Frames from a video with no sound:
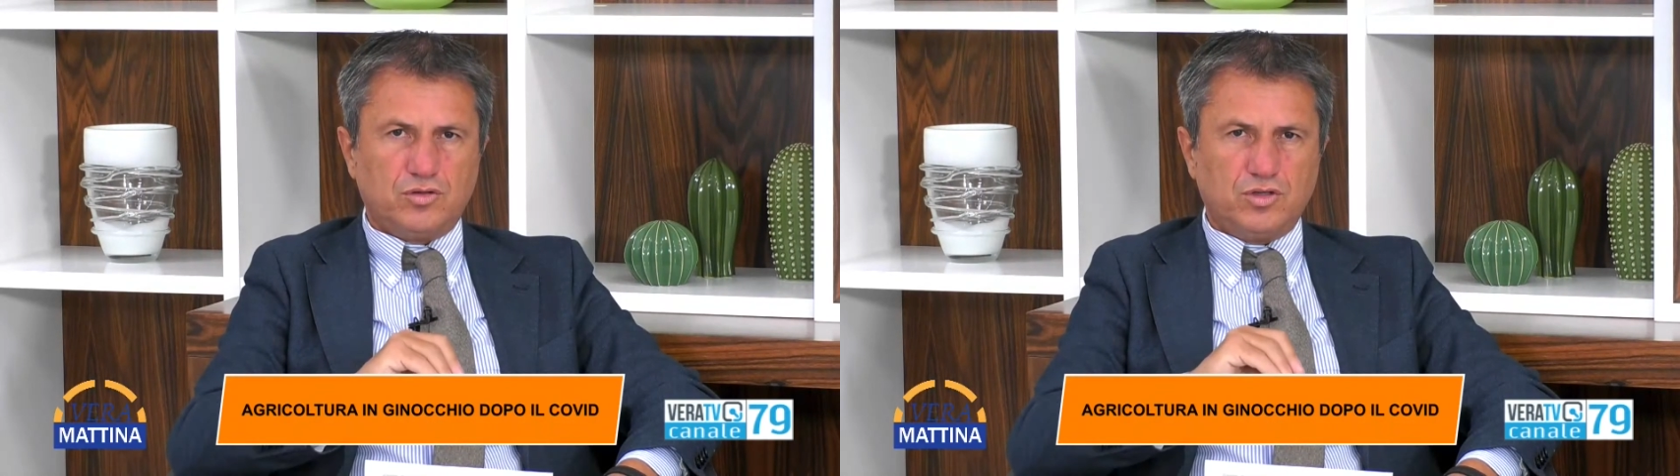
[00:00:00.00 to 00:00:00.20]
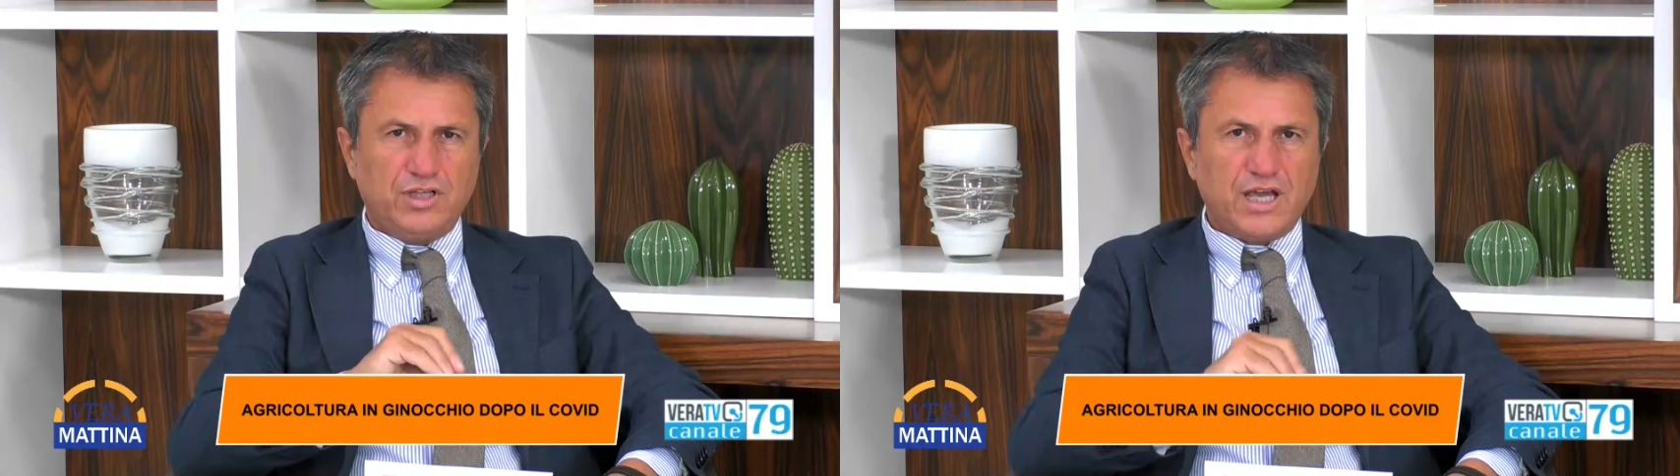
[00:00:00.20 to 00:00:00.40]

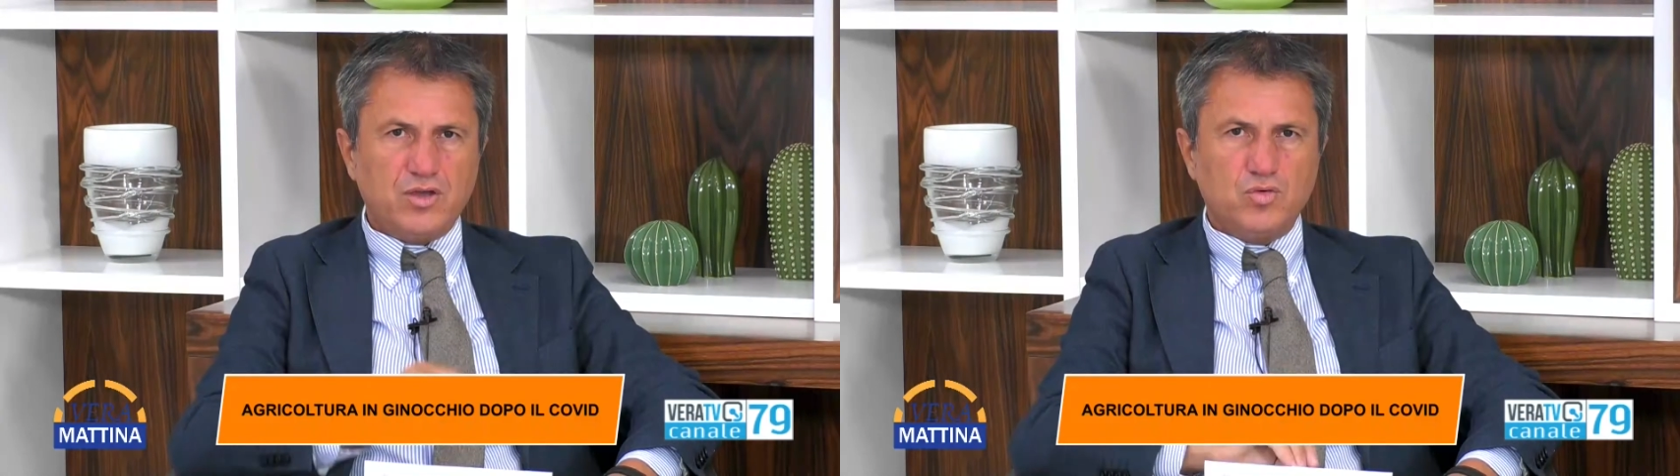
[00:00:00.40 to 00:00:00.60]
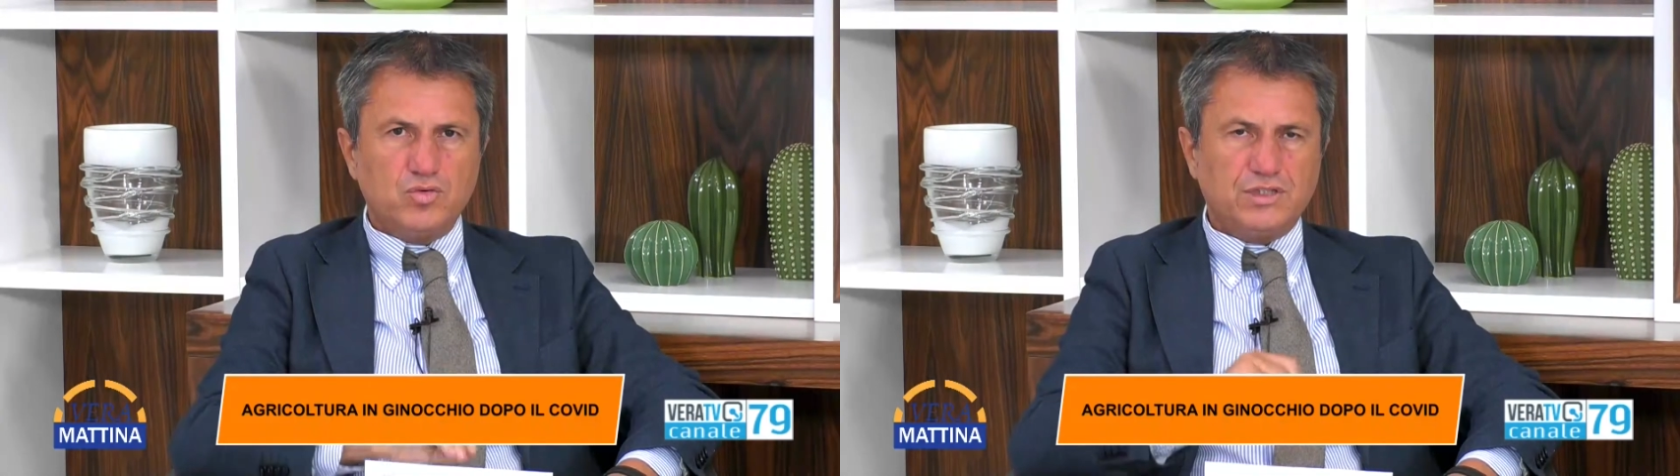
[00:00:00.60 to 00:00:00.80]
eh, gli
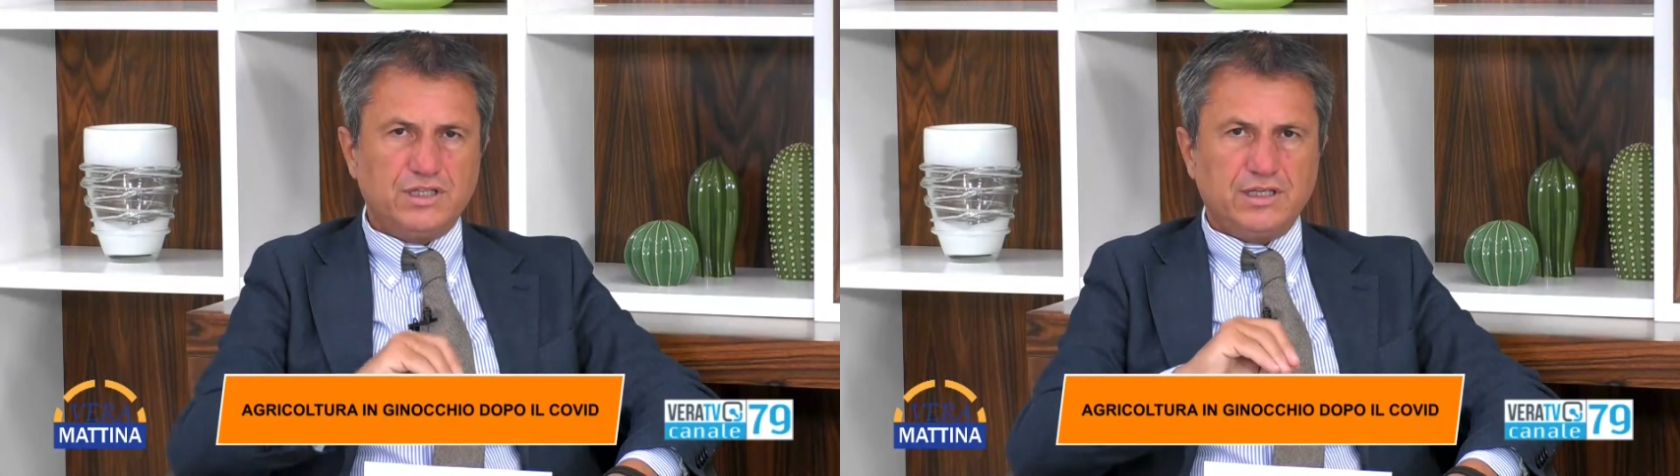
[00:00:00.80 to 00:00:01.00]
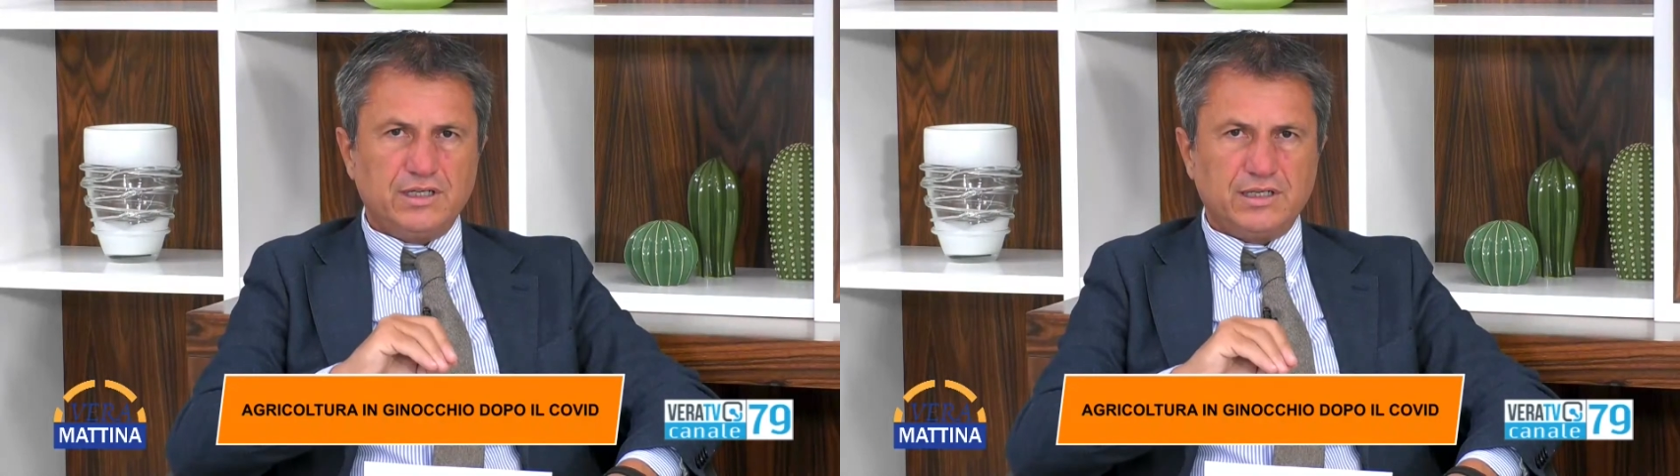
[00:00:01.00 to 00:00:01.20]

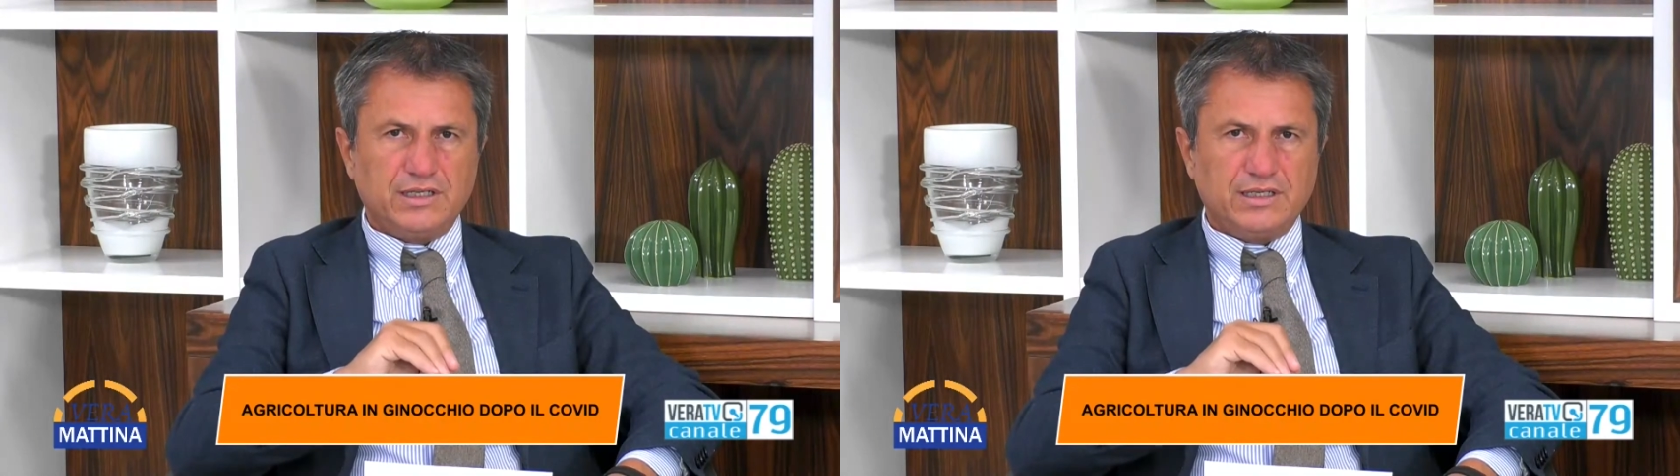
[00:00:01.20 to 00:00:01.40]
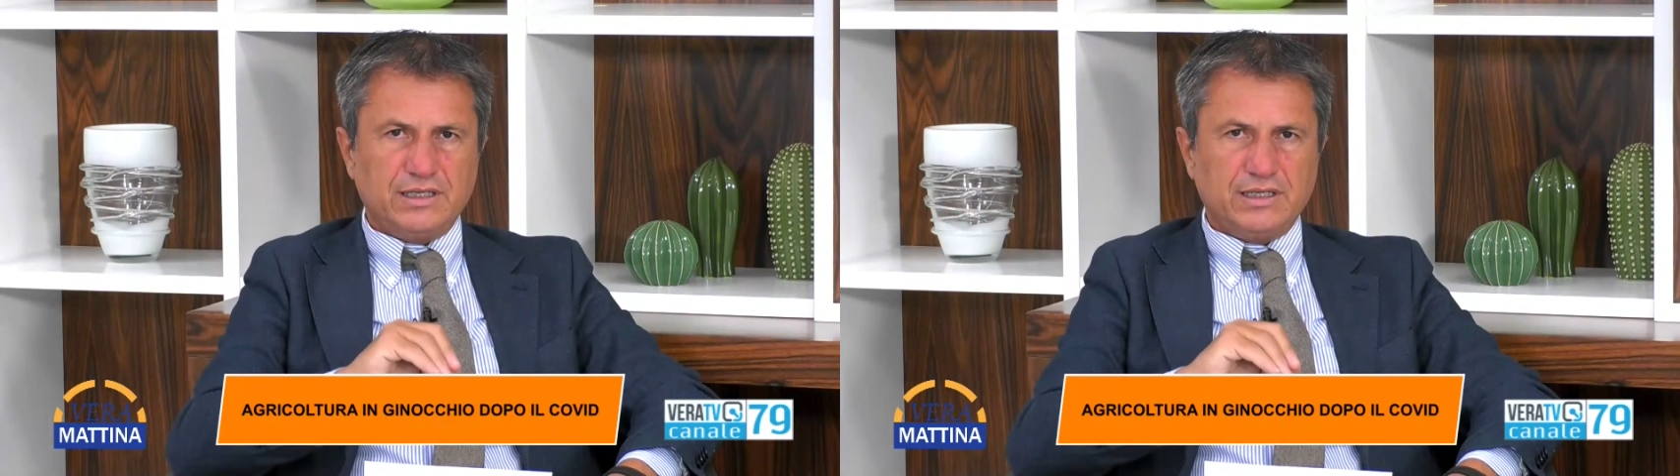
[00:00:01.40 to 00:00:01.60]
aiuti
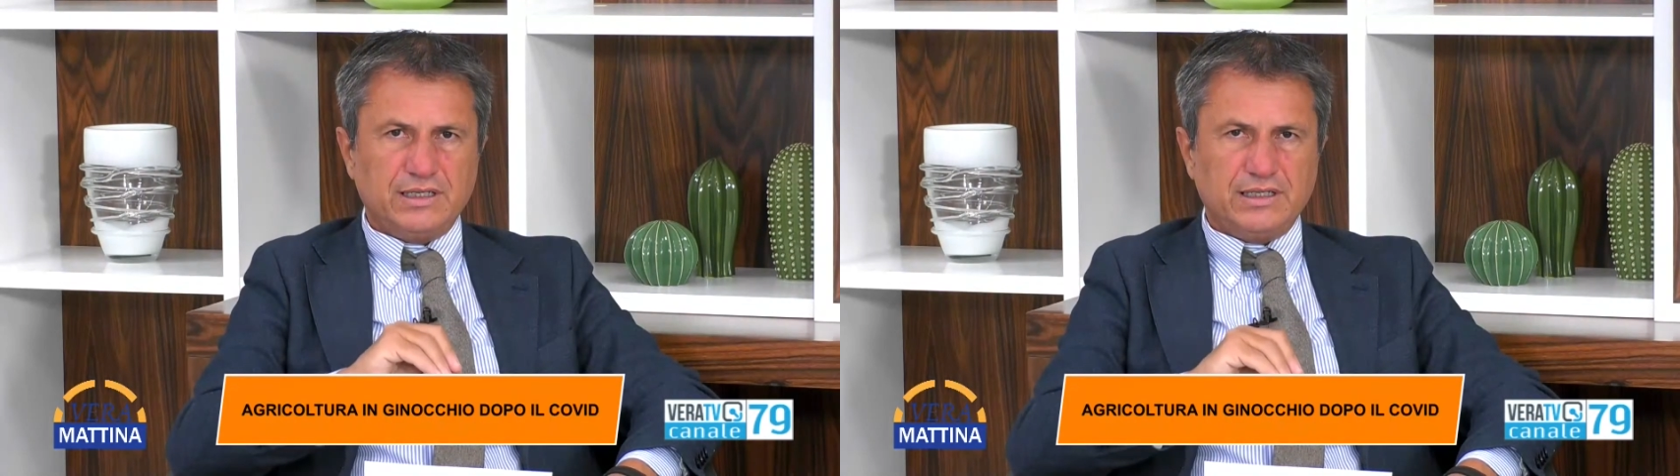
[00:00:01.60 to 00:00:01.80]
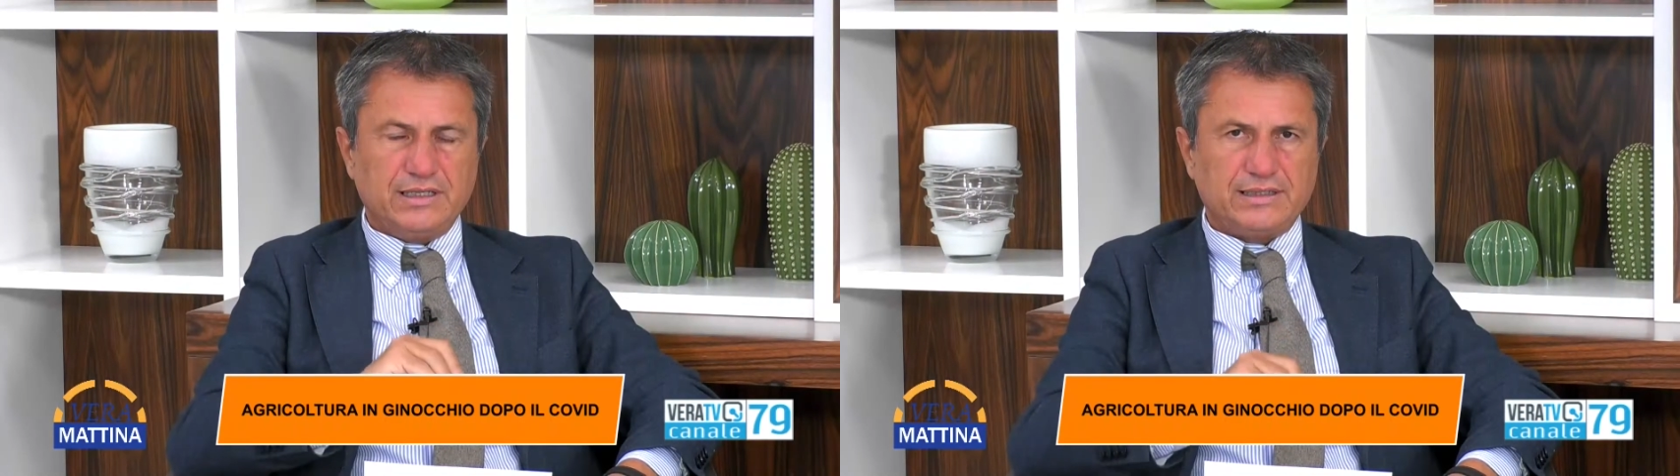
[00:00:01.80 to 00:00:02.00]
eh,